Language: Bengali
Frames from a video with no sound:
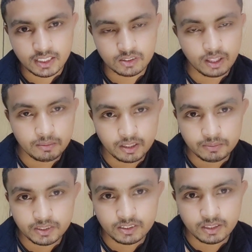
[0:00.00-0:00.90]
সো আমার
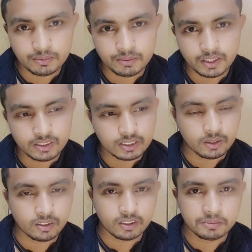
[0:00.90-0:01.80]
ভিডিও দেখবে মানুষ না
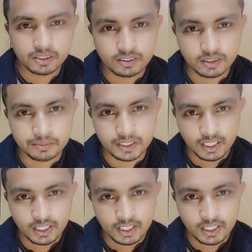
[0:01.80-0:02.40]
অন্যর ভিডিও দেখবে